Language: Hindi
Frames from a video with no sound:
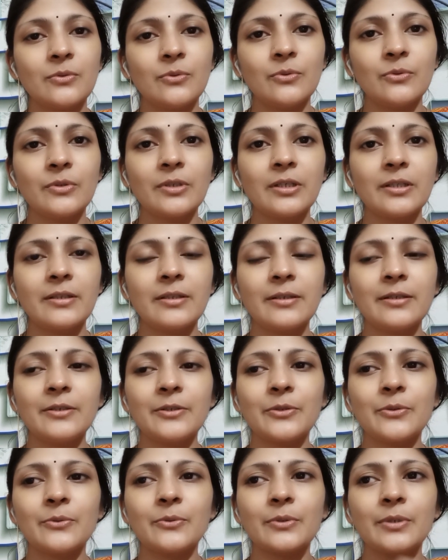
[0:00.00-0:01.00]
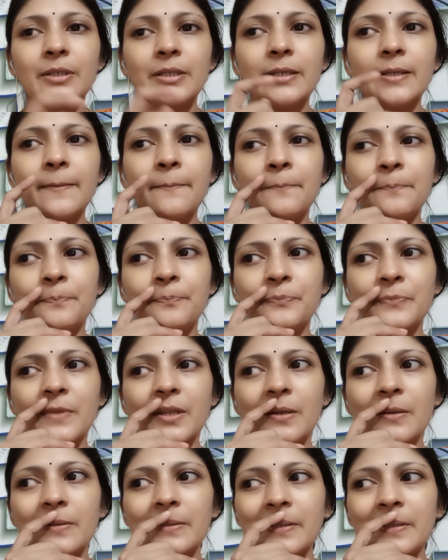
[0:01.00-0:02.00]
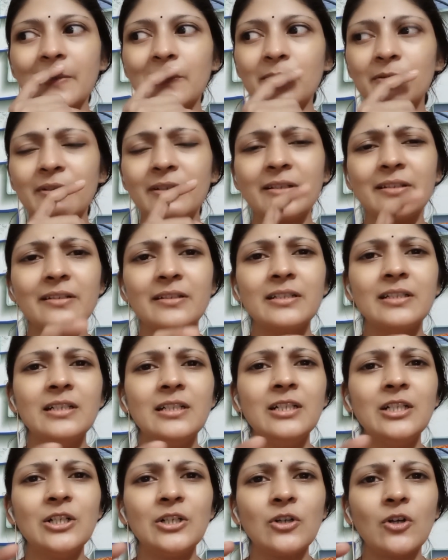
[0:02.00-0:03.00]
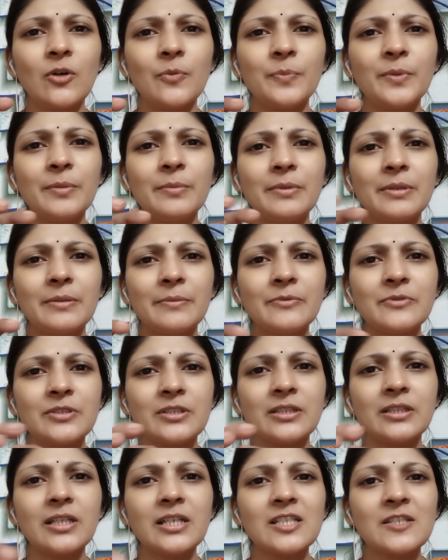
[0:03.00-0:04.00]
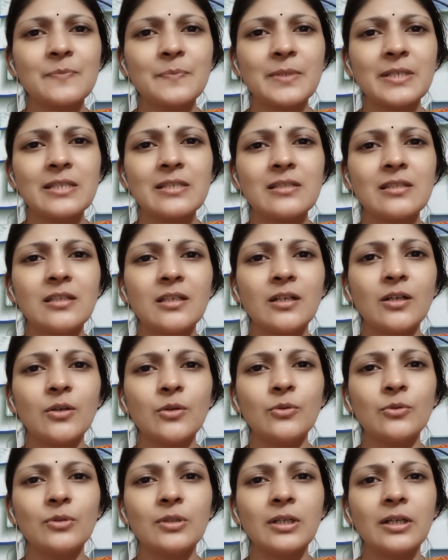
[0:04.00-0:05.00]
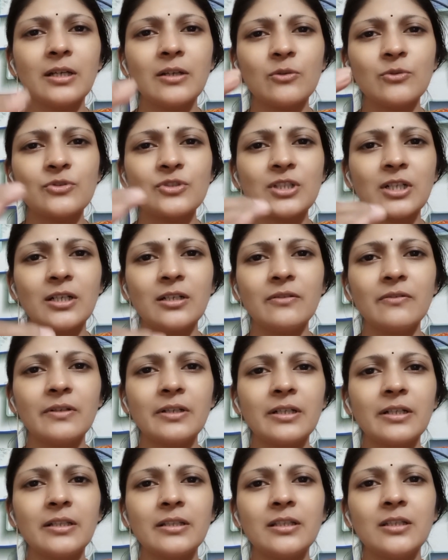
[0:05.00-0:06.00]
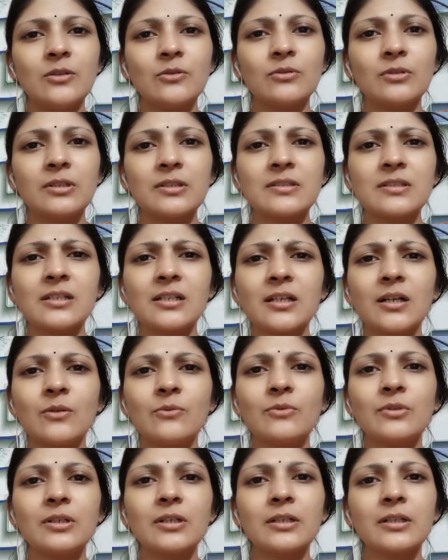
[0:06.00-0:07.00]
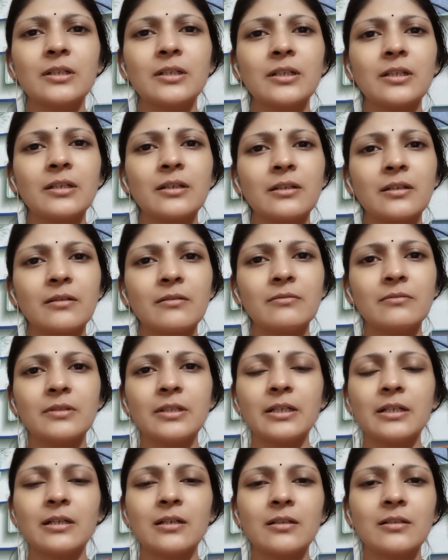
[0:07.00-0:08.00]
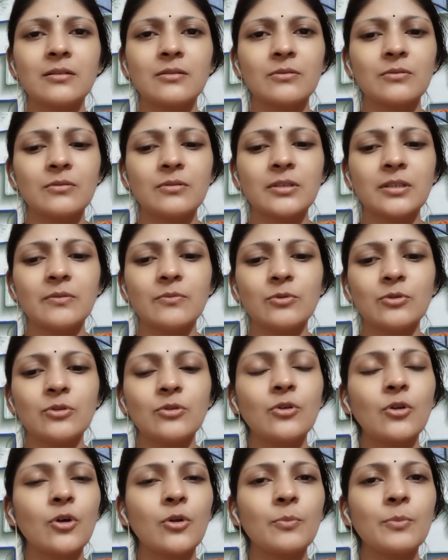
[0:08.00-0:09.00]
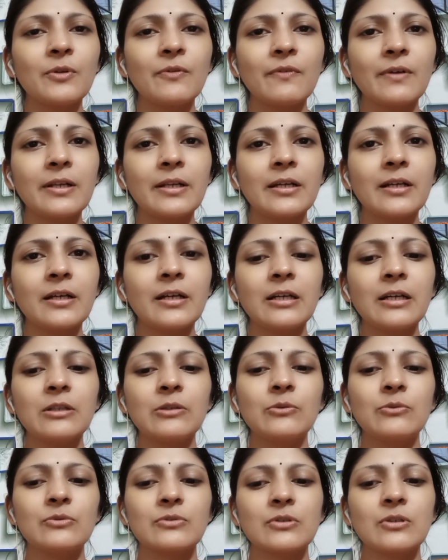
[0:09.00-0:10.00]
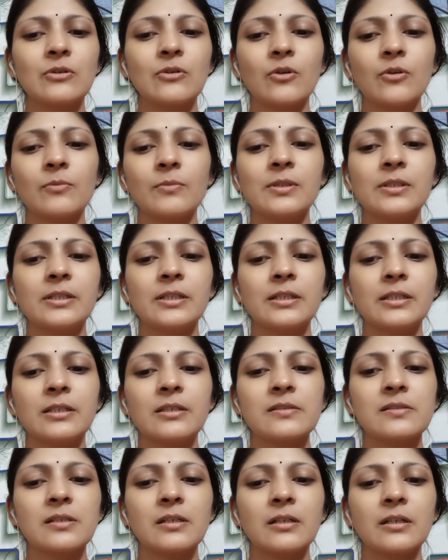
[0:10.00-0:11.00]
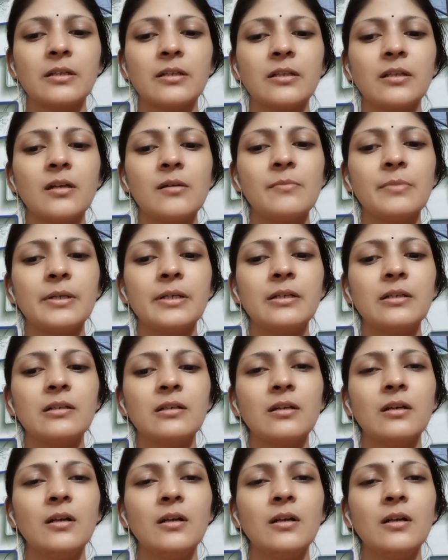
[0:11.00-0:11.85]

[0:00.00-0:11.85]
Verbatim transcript: हो गया था क्योंकि क्या होता है ना कॉपी में जितना स्पेस दिया होता है कुछ खंड वगैरह दिए होते हैं इसने काउंट करके देखा कि वो तो नॉर्मल वाले का है तो उसने नॉर्मल तरीके से कर दिया बट